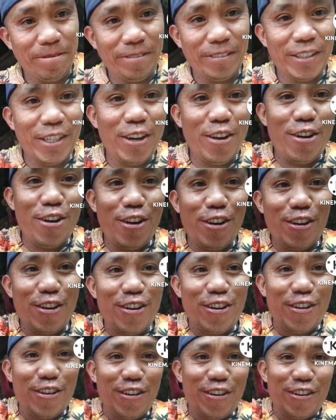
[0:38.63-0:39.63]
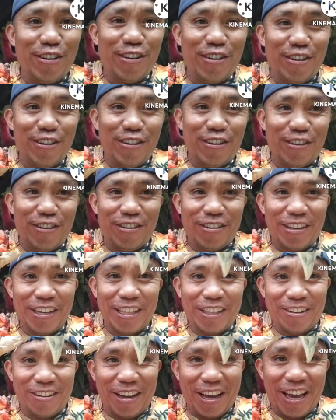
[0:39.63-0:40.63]
Oh, oh no! Lak, lak, lak, lak,
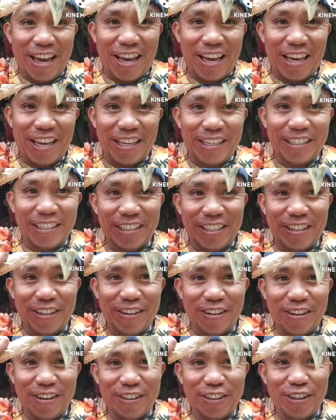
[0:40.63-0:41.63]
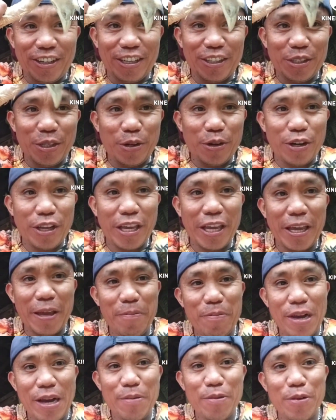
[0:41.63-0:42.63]
Ito, guys, yung lutuin na
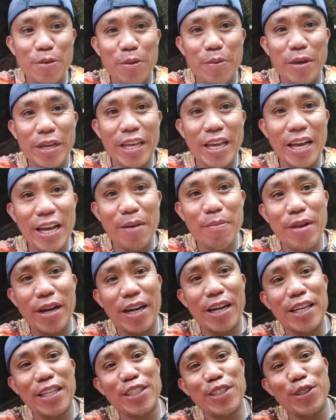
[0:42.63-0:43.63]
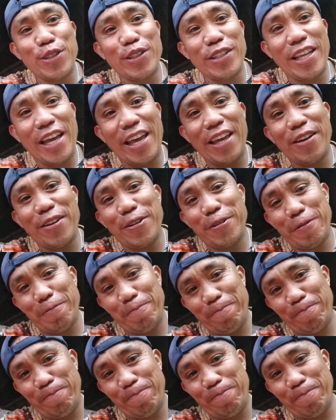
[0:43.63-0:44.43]
turkey. Paabo mamaya, maglechon tayo.